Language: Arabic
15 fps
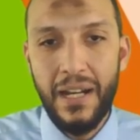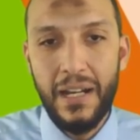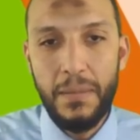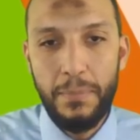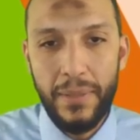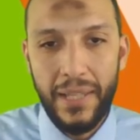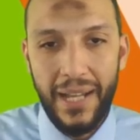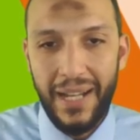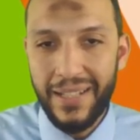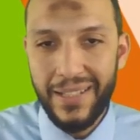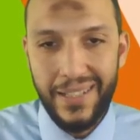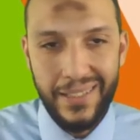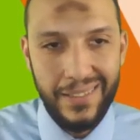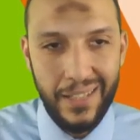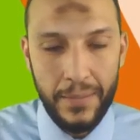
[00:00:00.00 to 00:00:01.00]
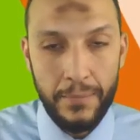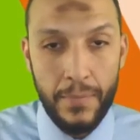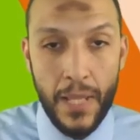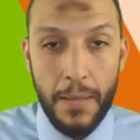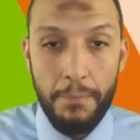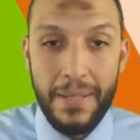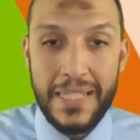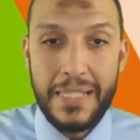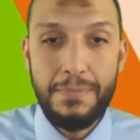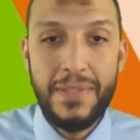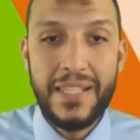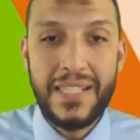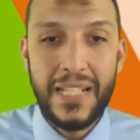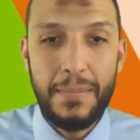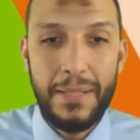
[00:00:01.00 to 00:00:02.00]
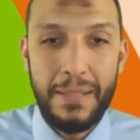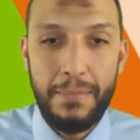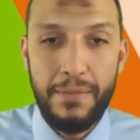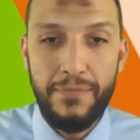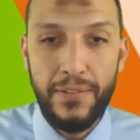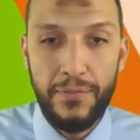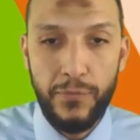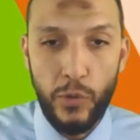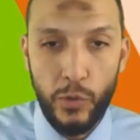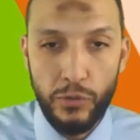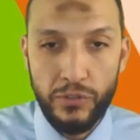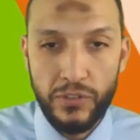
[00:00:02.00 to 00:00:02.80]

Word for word: بي عادي جدا بس بنستخدمها دايما في الفونت